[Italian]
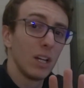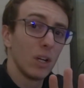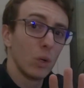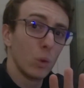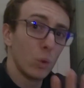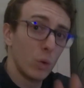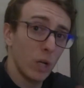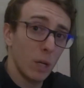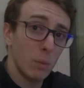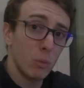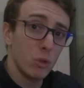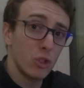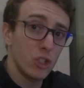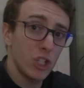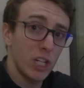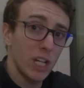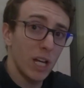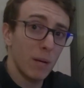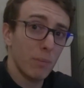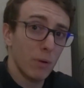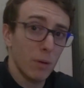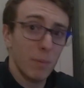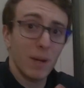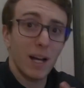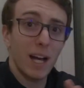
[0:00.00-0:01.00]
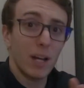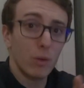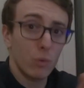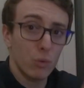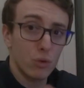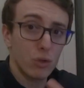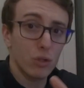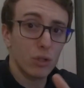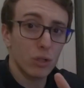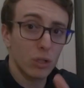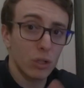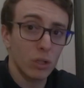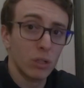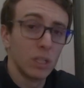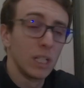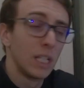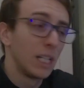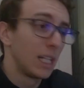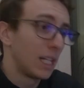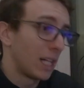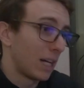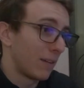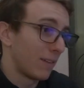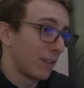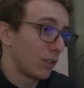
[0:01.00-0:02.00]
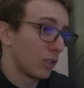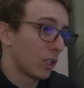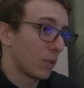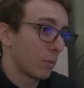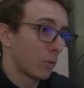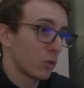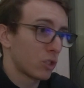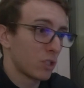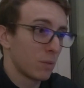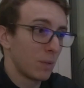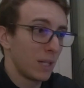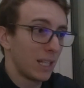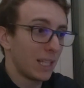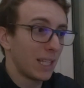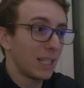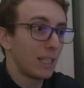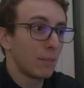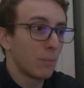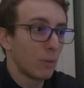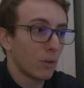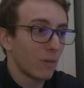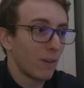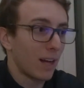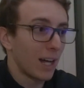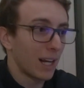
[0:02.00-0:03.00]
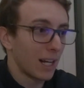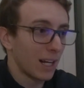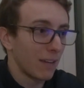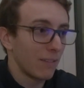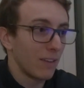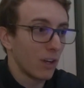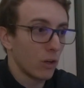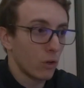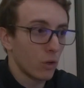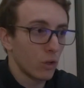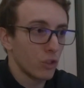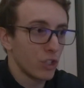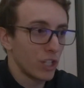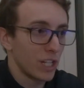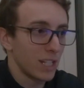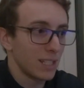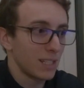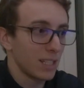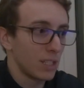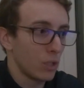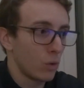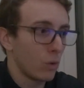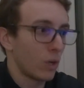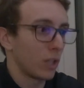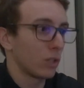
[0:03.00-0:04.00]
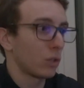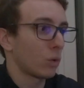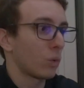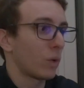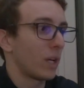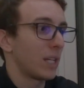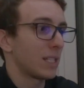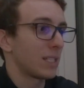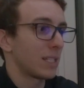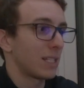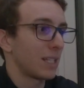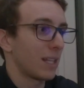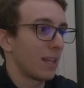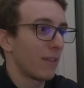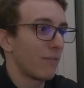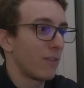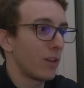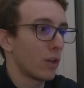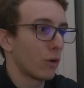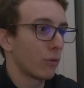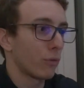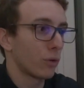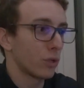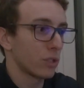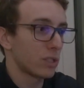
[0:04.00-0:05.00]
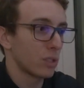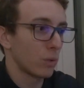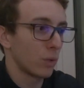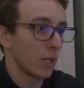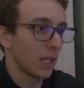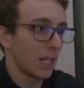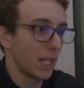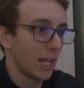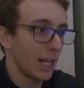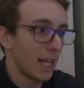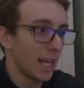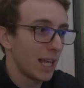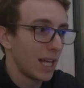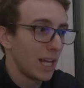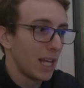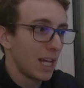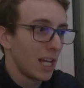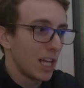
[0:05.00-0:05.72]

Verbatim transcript: una bugia, poi magari un giorno avendo la possibilità di provarla vi accorgereste di quanto questa sia davvero forse una delle